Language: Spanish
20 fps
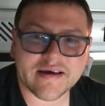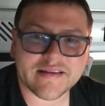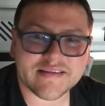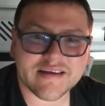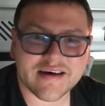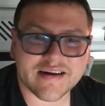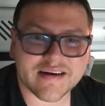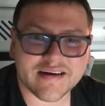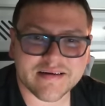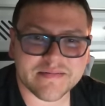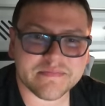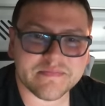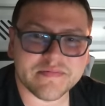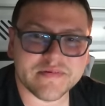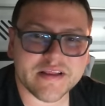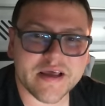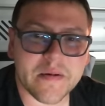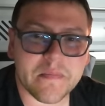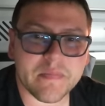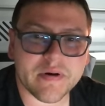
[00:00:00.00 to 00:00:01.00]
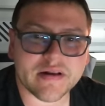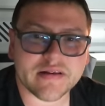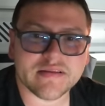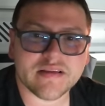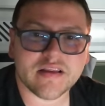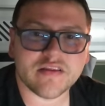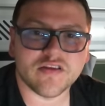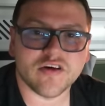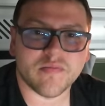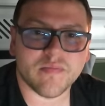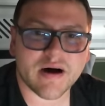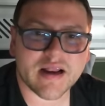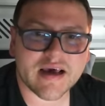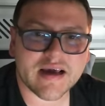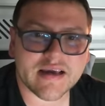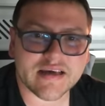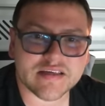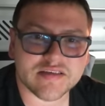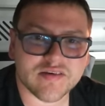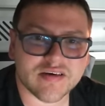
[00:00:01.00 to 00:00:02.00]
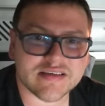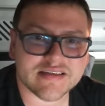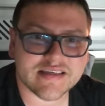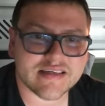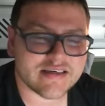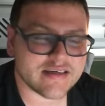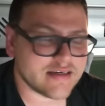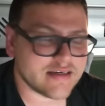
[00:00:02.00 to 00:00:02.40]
a estar despertando para eso, así